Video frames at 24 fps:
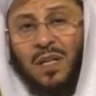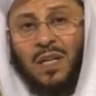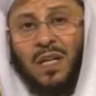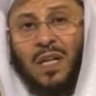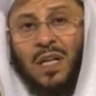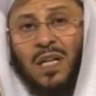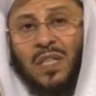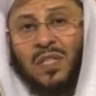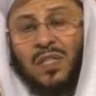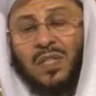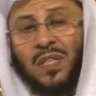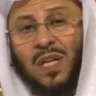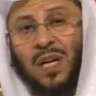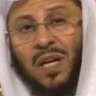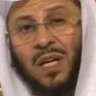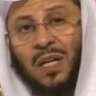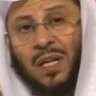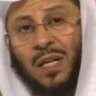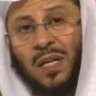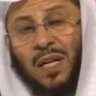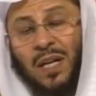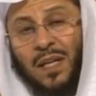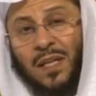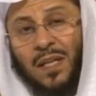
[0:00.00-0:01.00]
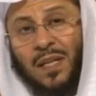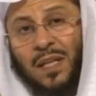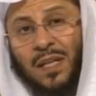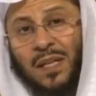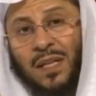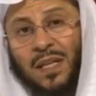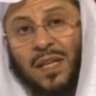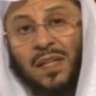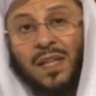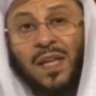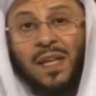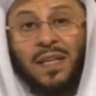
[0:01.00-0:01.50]
السائل هذا
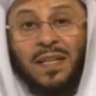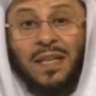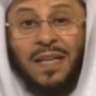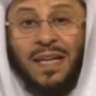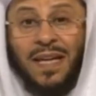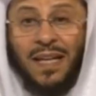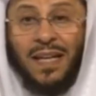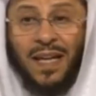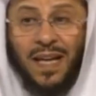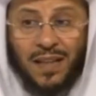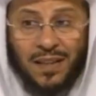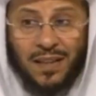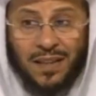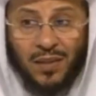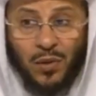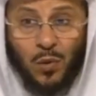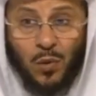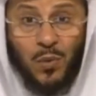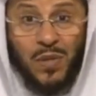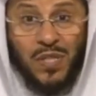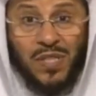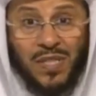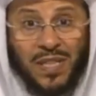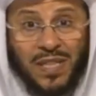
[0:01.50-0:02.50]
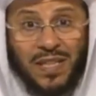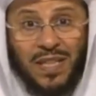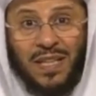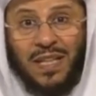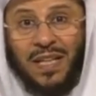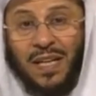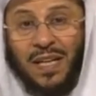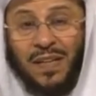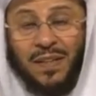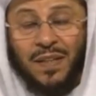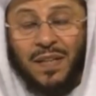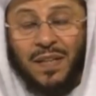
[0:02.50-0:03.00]
كذلك الحيض هو
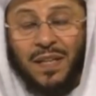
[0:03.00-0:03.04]
السيلان